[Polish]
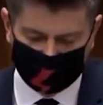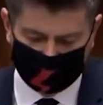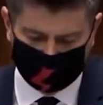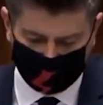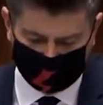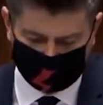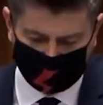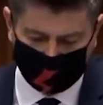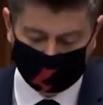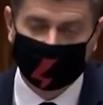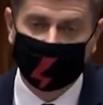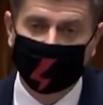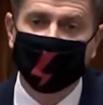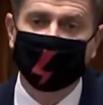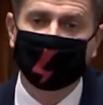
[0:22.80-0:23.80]
ośrodkiem
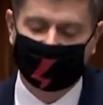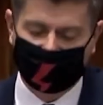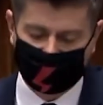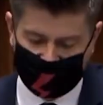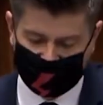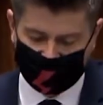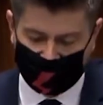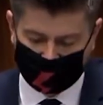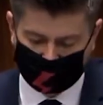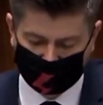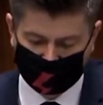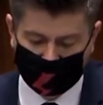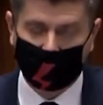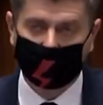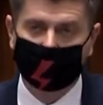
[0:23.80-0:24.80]
zbierania haków na
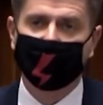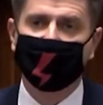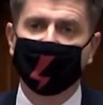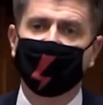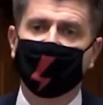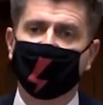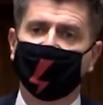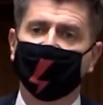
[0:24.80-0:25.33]
opozycję